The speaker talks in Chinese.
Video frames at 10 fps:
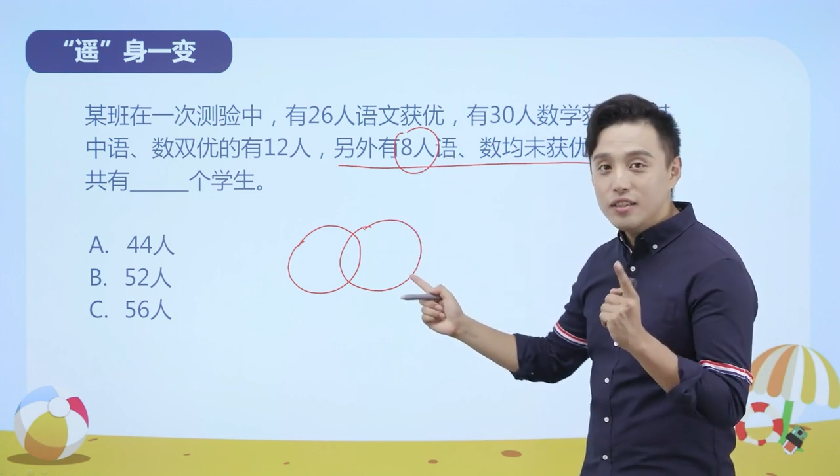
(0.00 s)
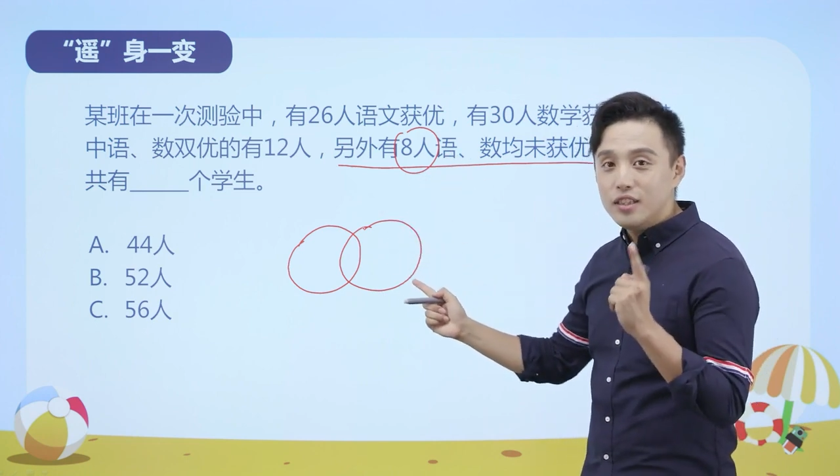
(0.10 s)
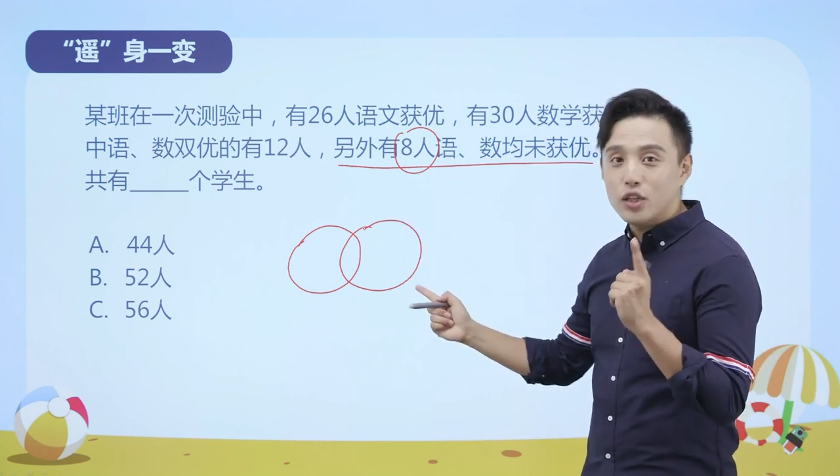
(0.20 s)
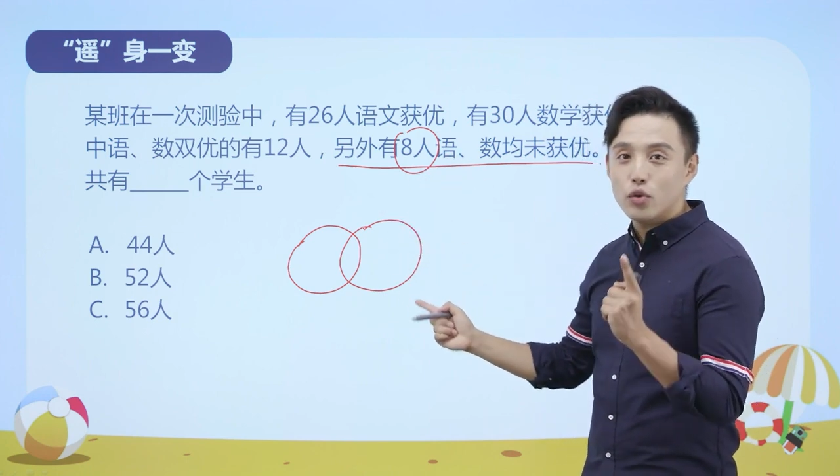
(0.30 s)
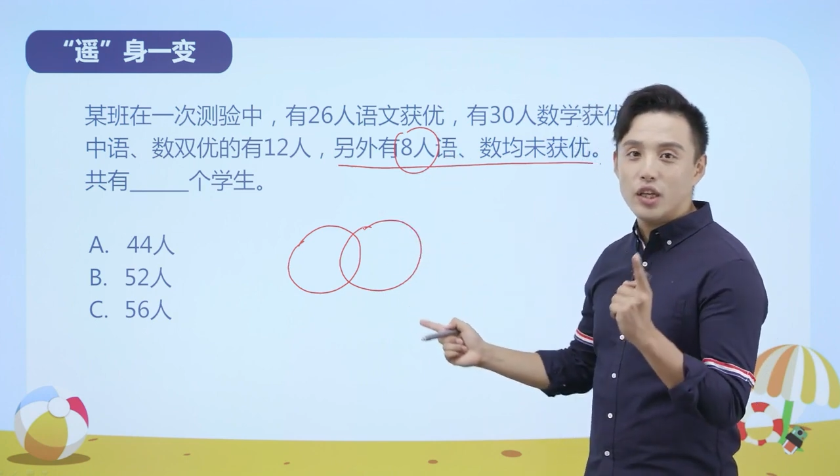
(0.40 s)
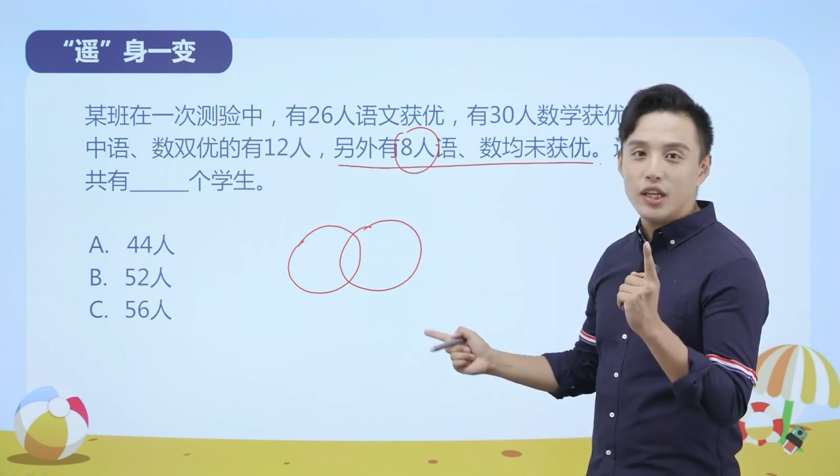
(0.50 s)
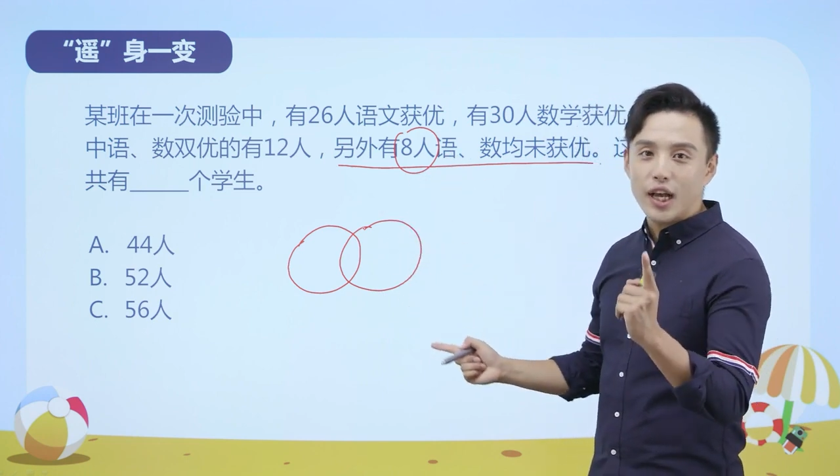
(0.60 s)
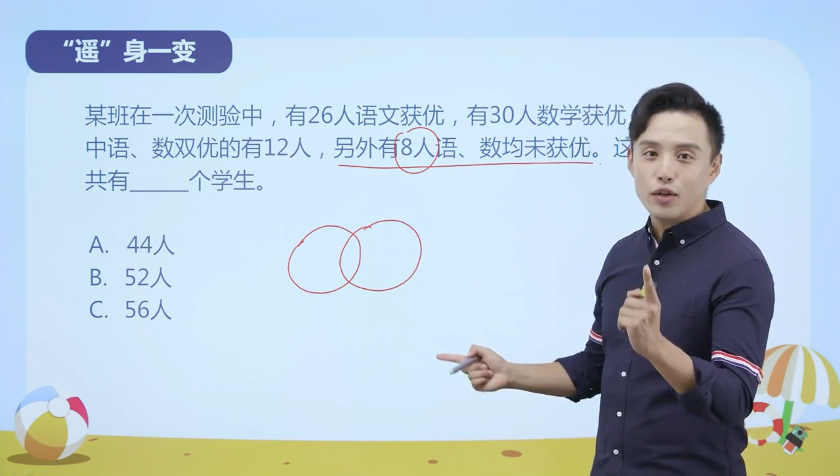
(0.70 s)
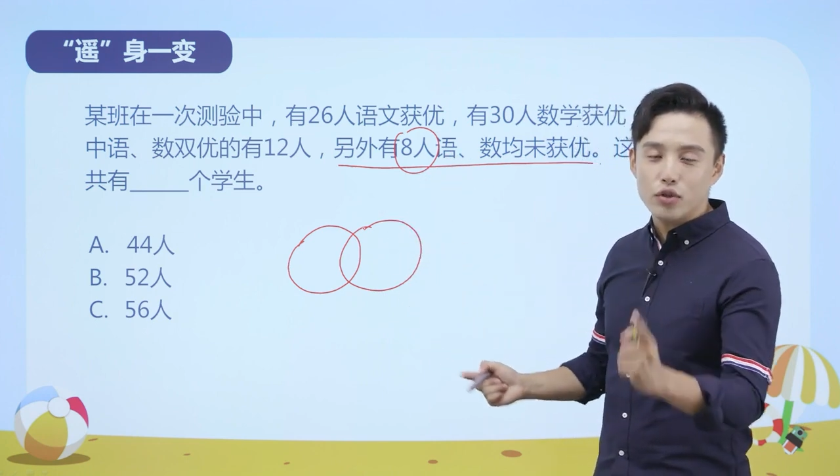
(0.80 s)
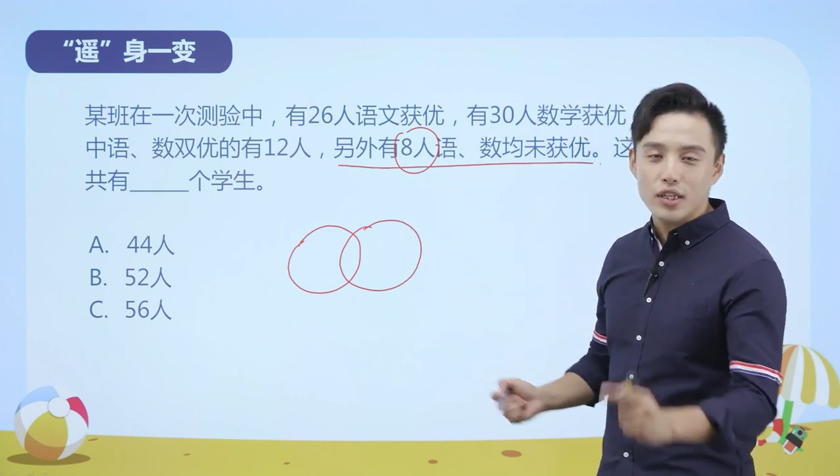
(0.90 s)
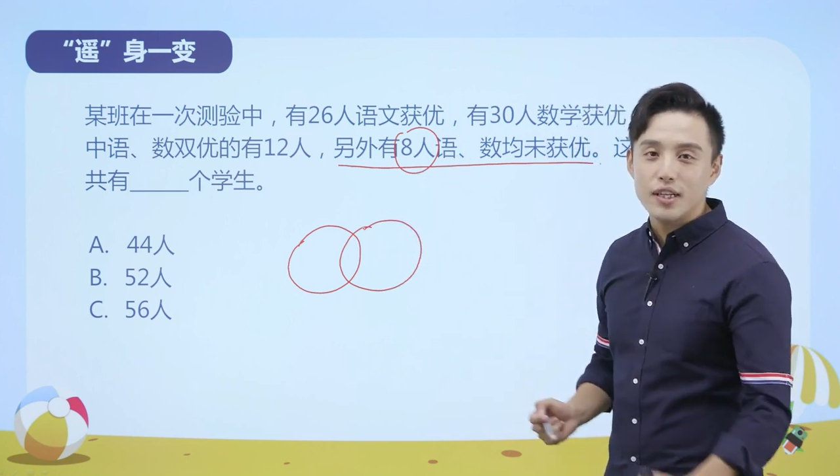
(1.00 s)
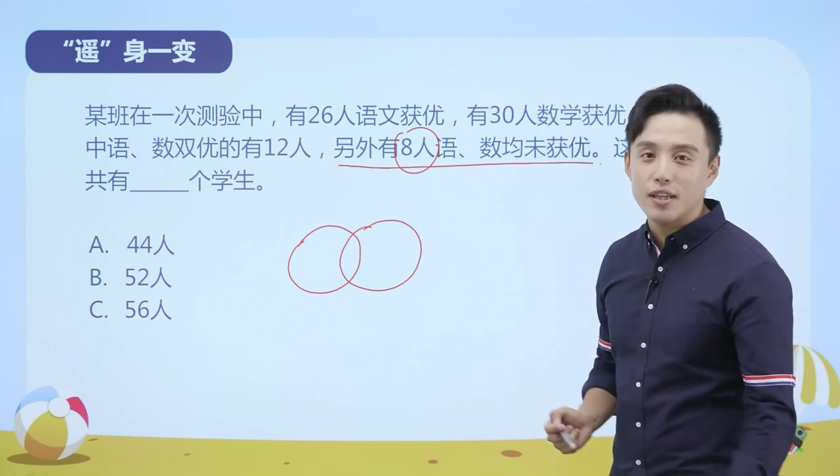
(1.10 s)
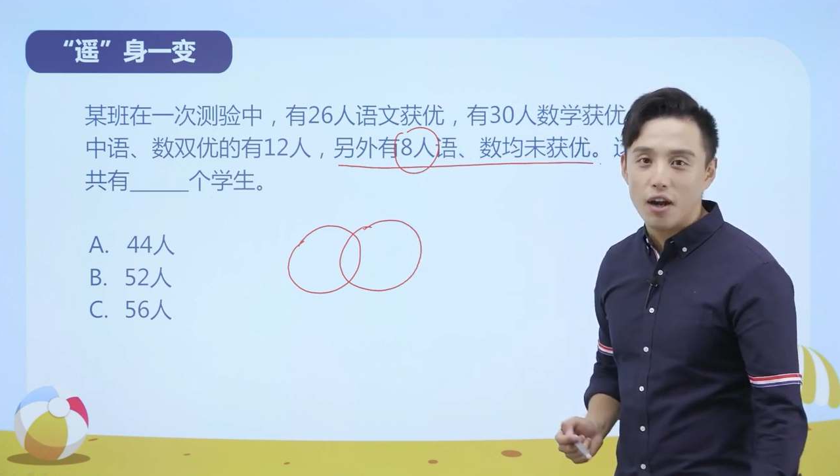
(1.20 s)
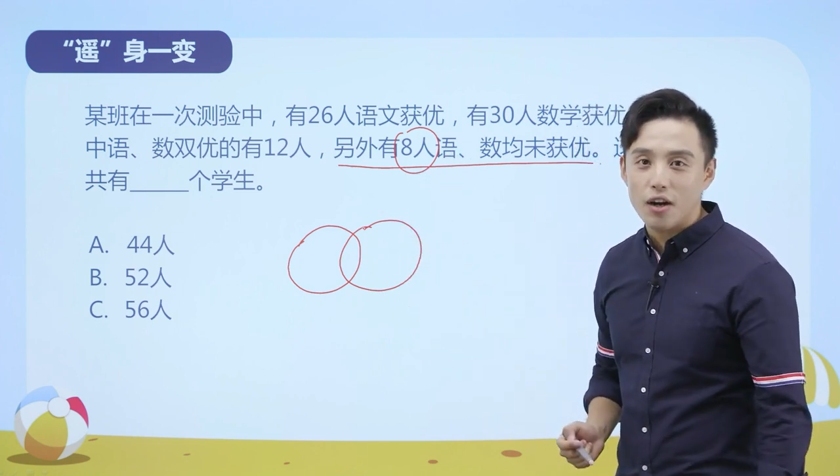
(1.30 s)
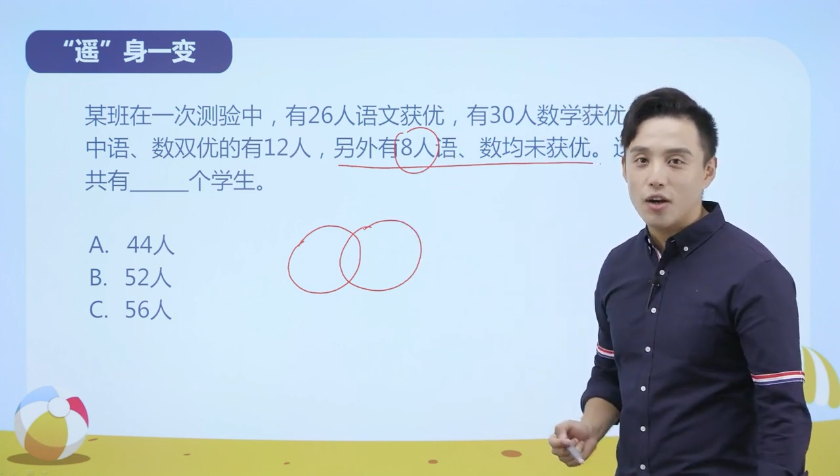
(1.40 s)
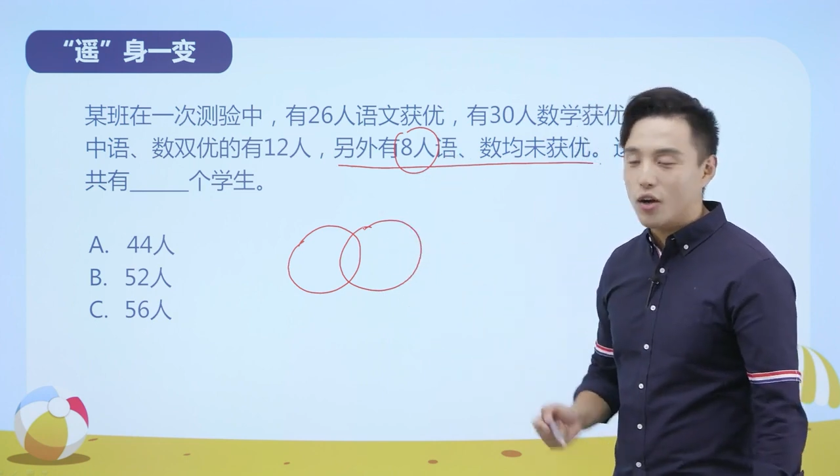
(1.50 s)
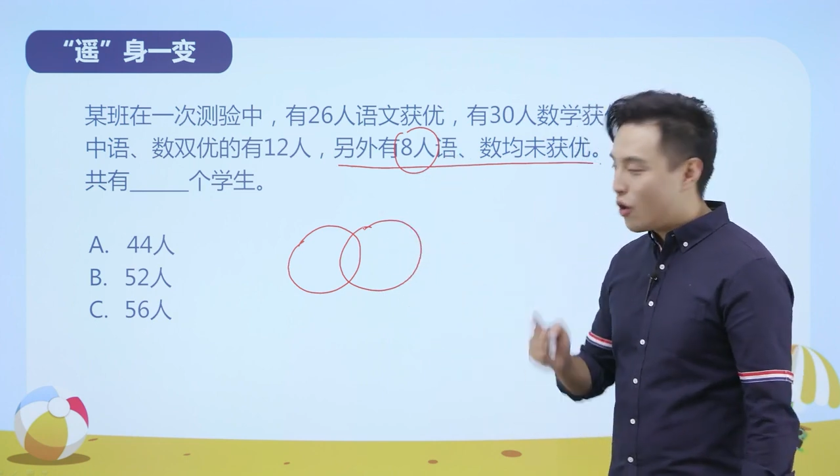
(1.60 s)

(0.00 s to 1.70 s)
你觉得应该出现在哪儿？